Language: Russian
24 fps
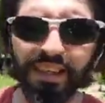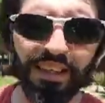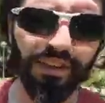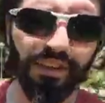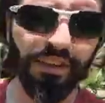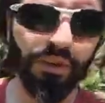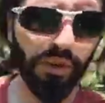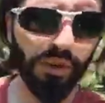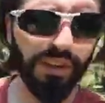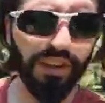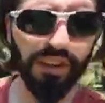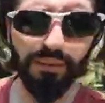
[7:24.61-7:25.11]

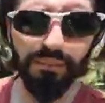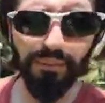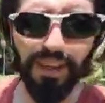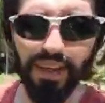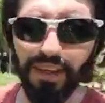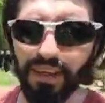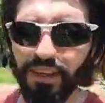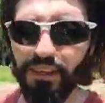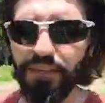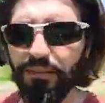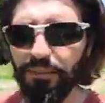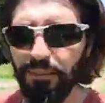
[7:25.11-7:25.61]
до
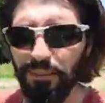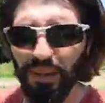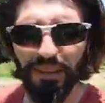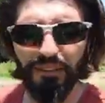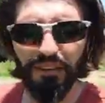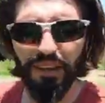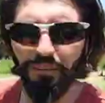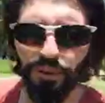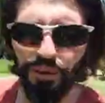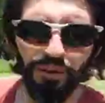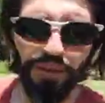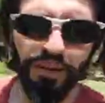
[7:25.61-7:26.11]
Кемера, был
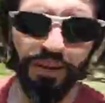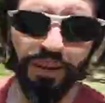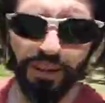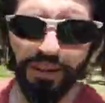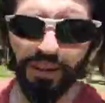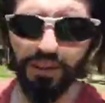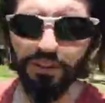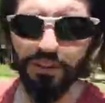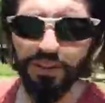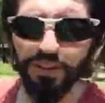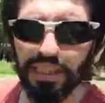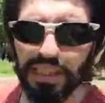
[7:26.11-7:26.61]
во многих
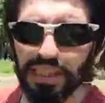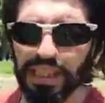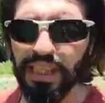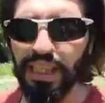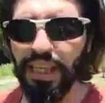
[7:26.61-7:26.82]
районах.